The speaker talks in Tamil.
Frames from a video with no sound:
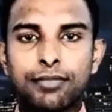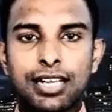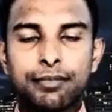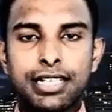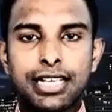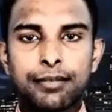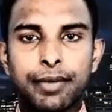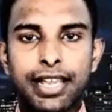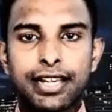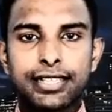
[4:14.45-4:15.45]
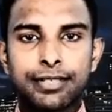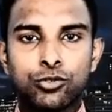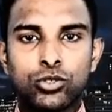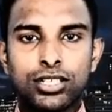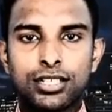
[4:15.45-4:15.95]
வளமையான பயணத்தை
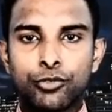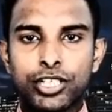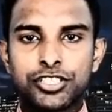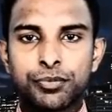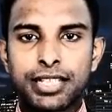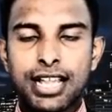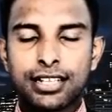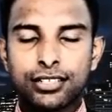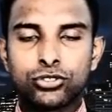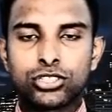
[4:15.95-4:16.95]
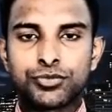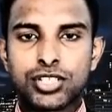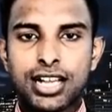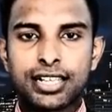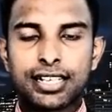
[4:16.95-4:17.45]
முன்னெடுக்க முயற்சிப்பதாக
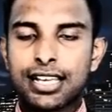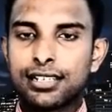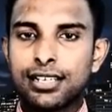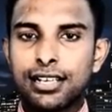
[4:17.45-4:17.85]
குற்றம் சாட்டினார்